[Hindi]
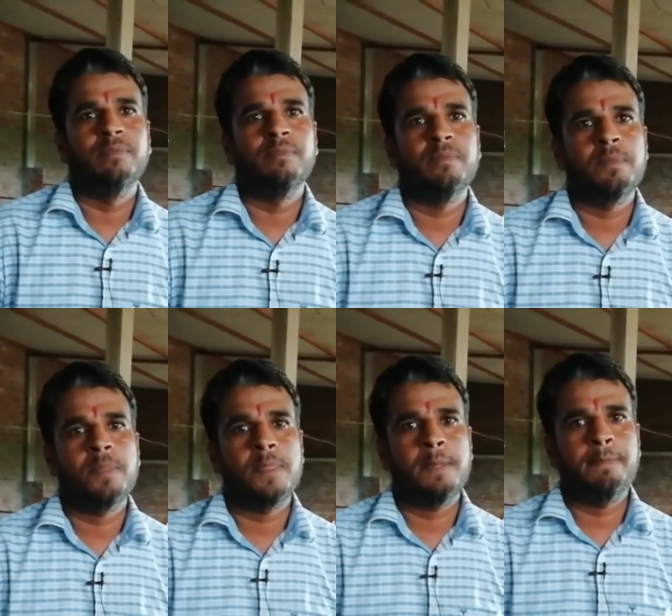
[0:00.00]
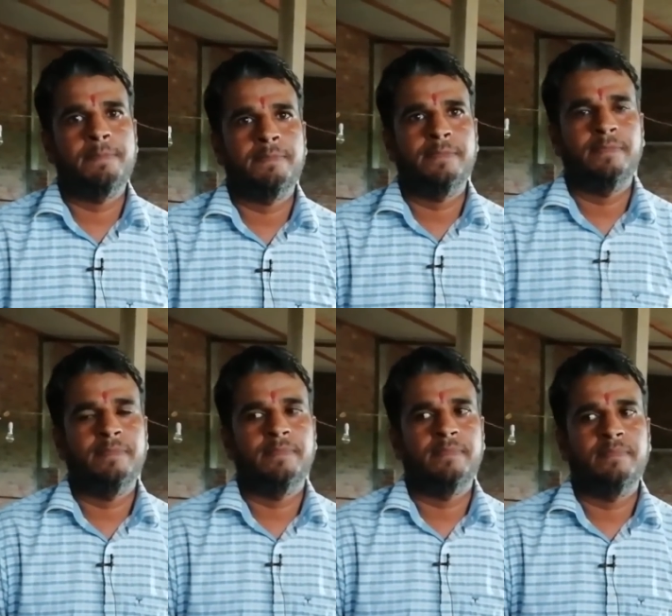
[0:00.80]
अच्छा
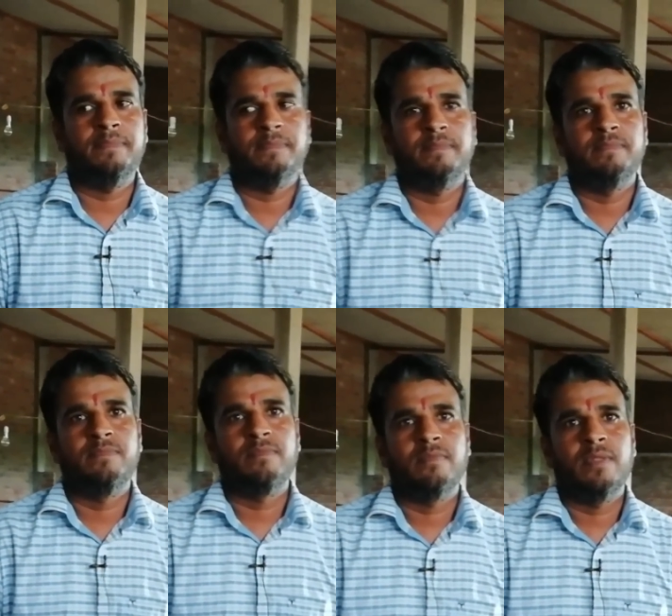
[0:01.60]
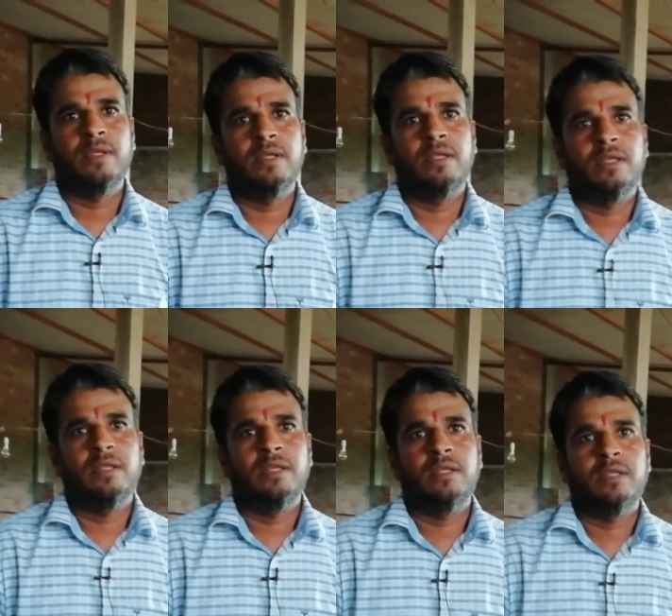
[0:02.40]
और दाना जैसे आप बता रहे हो कि
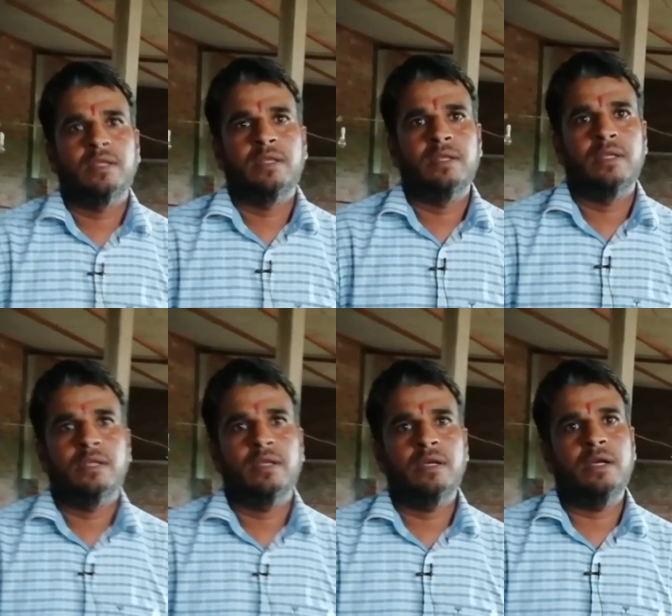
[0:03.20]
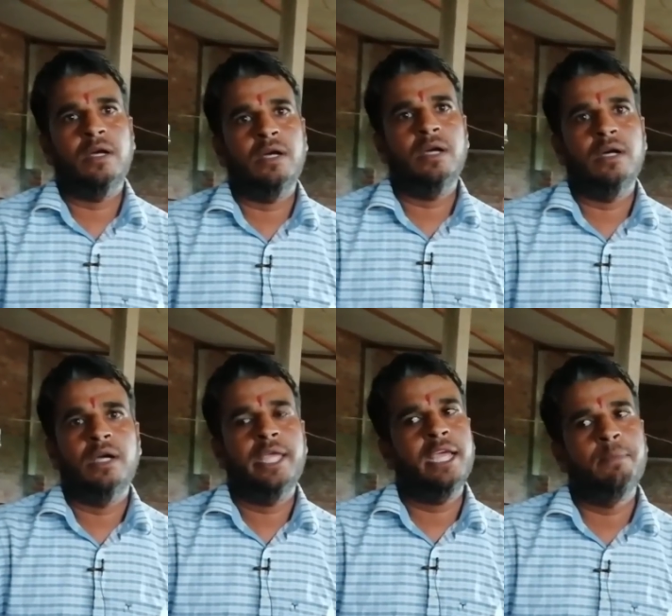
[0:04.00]
400 ग्राम तक देते हो एक हाँ, बकरी को
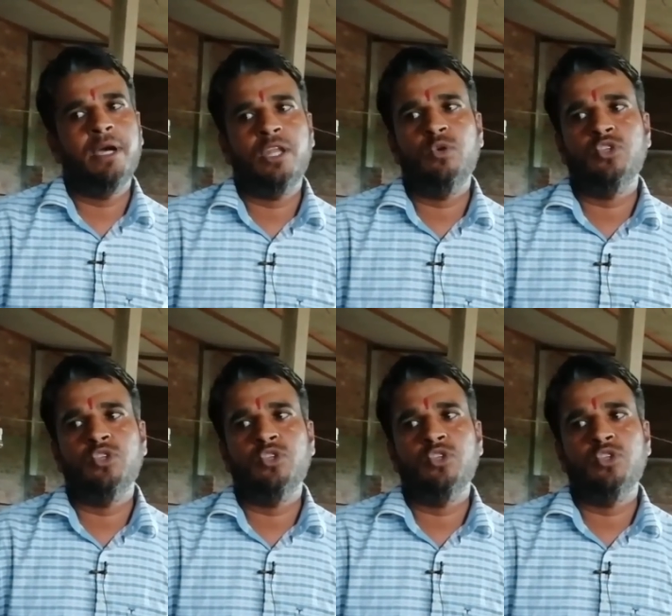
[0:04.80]
तो एक बकरी